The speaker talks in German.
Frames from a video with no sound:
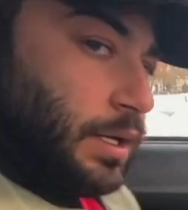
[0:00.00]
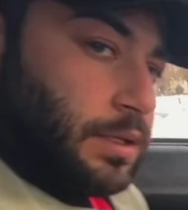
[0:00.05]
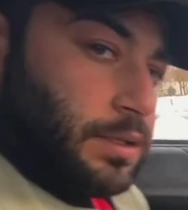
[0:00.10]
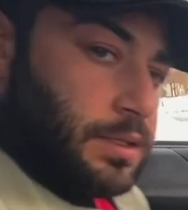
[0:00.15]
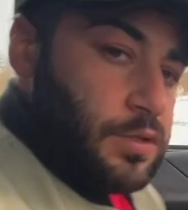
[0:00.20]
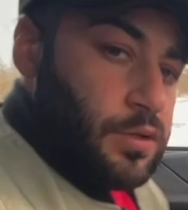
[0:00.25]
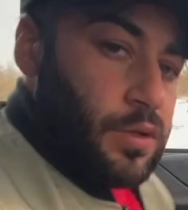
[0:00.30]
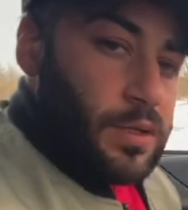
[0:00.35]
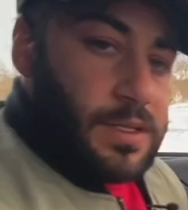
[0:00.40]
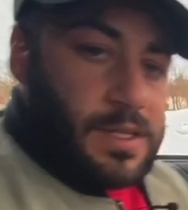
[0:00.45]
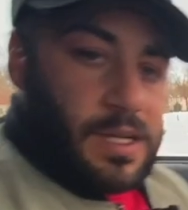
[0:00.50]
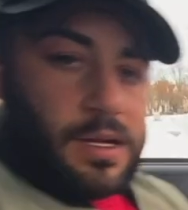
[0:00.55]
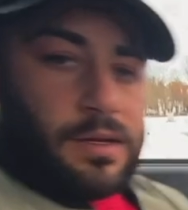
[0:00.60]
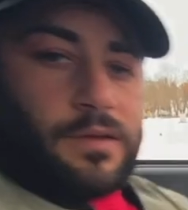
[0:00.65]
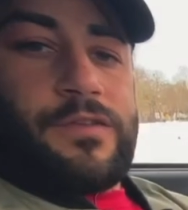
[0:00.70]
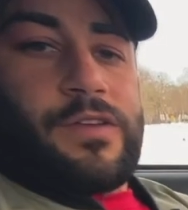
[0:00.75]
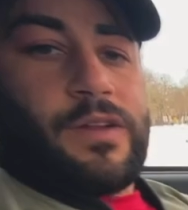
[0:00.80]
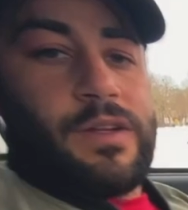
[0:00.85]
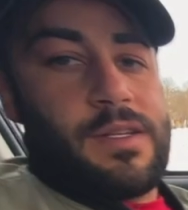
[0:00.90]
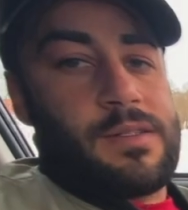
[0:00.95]
die sollen sehr
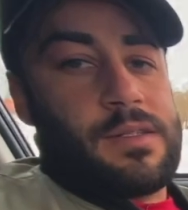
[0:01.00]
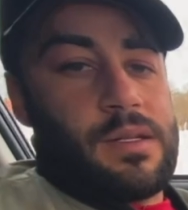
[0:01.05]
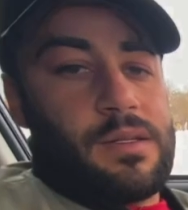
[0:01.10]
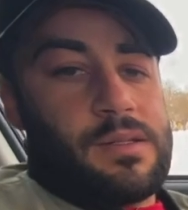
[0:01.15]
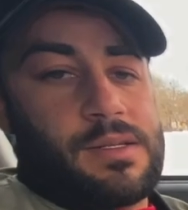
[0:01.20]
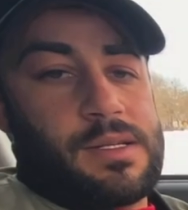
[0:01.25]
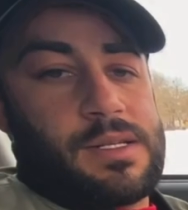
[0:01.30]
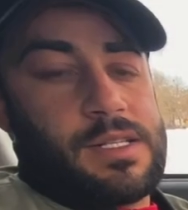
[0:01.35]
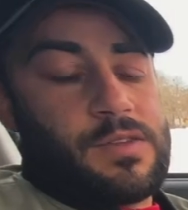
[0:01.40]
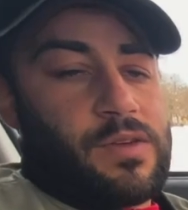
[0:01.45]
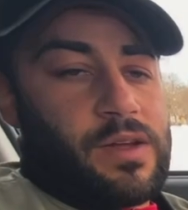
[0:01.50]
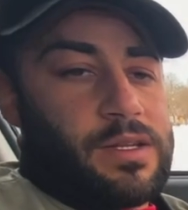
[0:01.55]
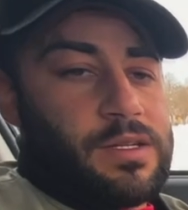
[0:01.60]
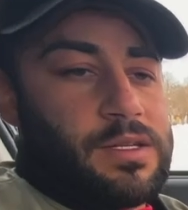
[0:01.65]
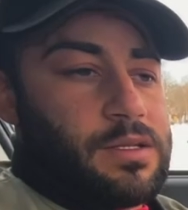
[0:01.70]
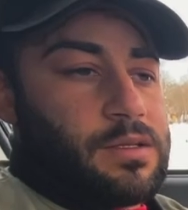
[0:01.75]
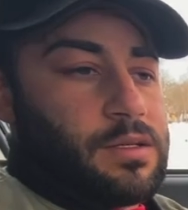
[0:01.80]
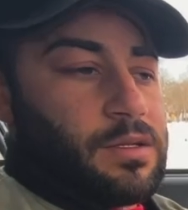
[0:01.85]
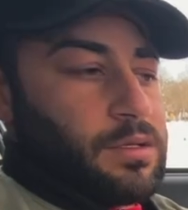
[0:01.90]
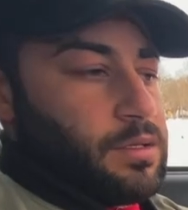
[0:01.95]
anfällig sein, diese 2
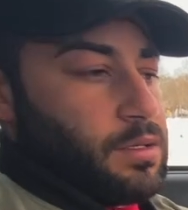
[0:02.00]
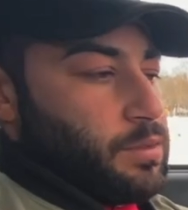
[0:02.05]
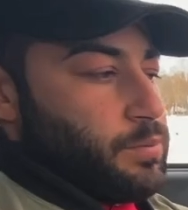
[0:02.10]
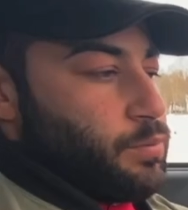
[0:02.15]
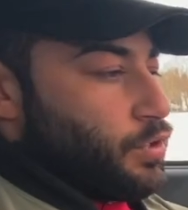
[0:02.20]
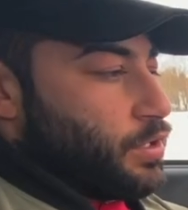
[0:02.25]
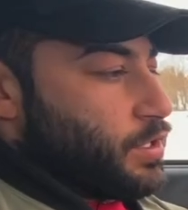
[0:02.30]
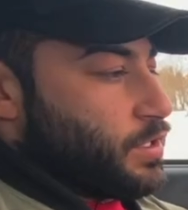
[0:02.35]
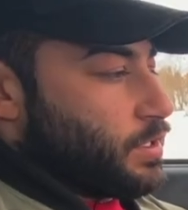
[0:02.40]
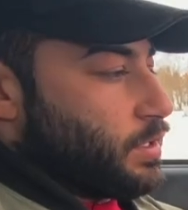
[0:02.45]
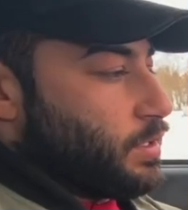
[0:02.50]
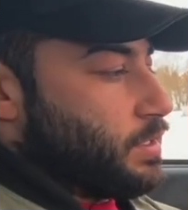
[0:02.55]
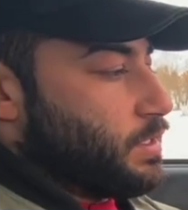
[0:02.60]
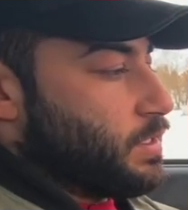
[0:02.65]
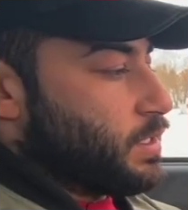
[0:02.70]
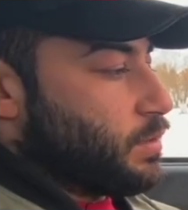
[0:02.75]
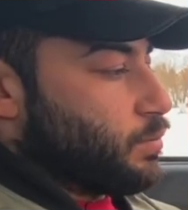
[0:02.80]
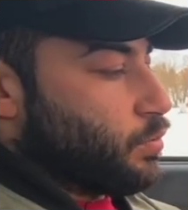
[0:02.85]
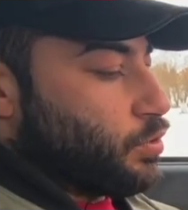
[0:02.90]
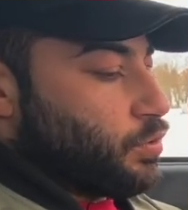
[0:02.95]
Liter äh, Boxer
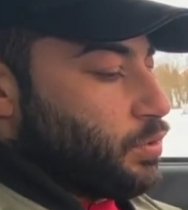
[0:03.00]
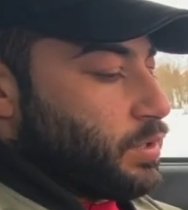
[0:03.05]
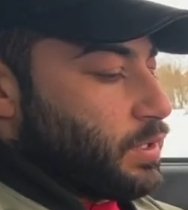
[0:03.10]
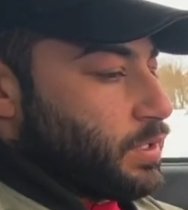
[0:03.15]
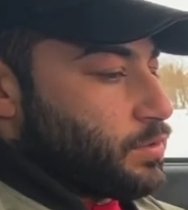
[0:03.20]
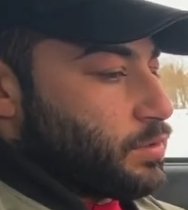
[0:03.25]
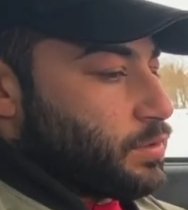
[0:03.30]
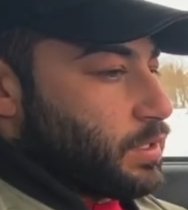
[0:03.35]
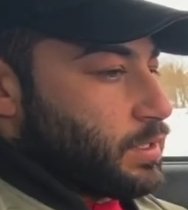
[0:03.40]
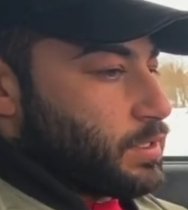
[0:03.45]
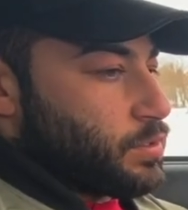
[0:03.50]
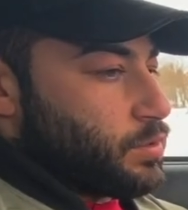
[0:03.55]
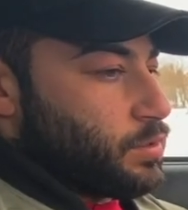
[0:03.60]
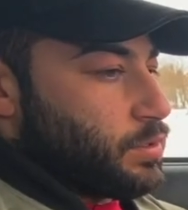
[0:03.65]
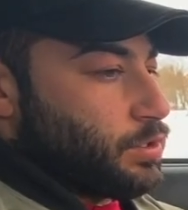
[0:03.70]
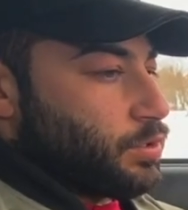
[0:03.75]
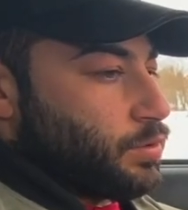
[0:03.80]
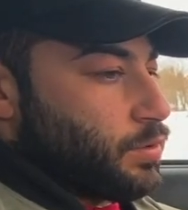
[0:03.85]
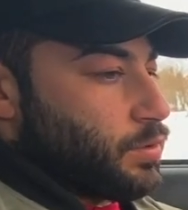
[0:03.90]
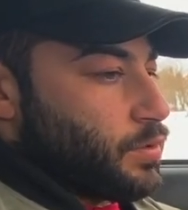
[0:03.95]
Dieselmotoren. Also das
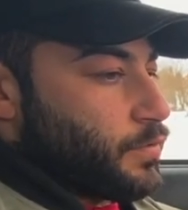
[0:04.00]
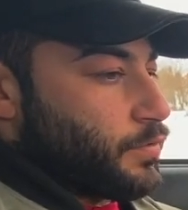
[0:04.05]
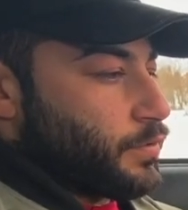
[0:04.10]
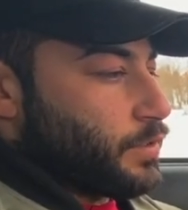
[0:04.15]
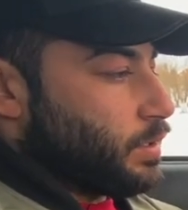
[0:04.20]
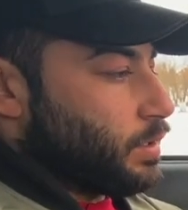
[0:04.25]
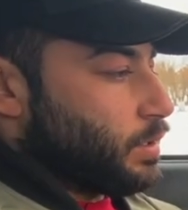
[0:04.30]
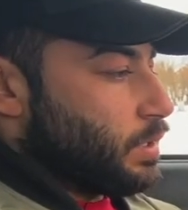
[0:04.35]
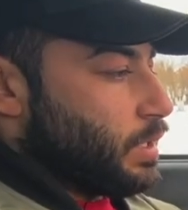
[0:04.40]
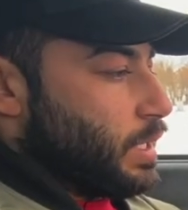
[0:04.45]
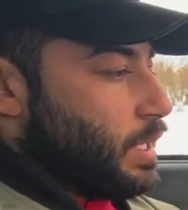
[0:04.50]
soll schon öfter,